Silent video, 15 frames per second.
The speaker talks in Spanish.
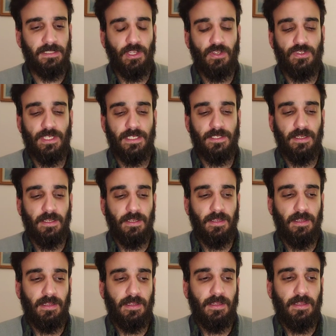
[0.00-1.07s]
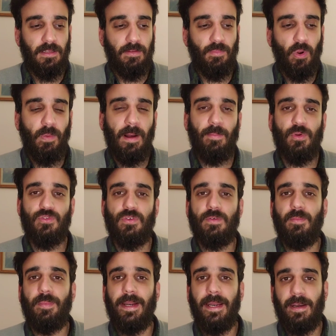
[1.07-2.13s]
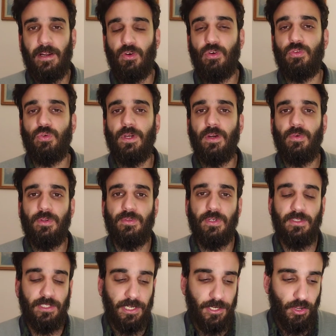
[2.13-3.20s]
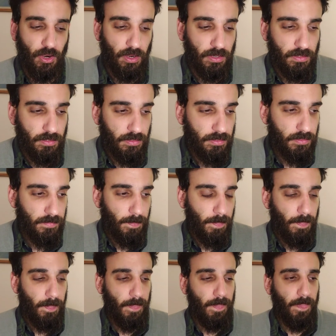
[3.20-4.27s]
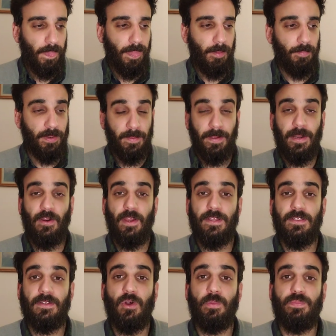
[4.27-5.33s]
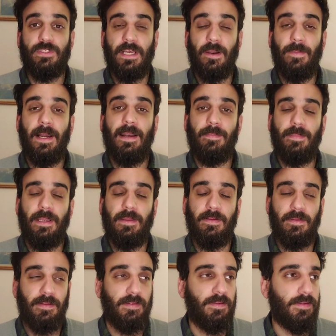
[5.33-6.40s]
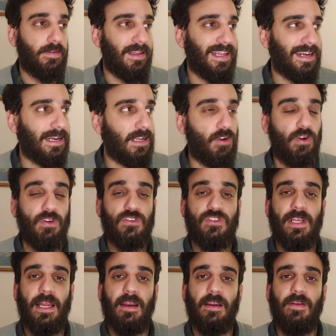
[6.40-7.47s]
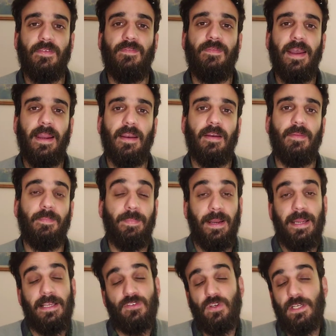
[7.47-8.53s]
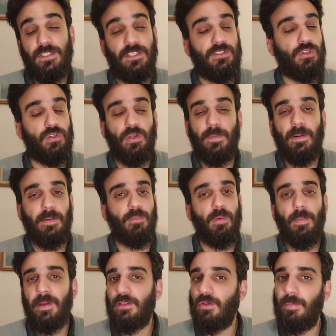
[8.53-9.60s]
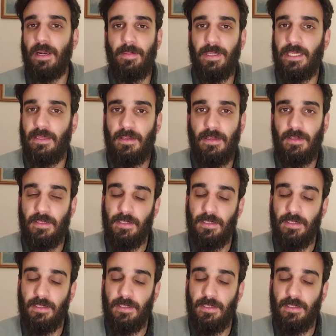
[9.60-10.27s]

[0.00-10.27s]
Entonces, volvamos, para reconstruir nuestro interior, primero es observarme, reconocer, ver. Para eso necesito tomar un momento para mí.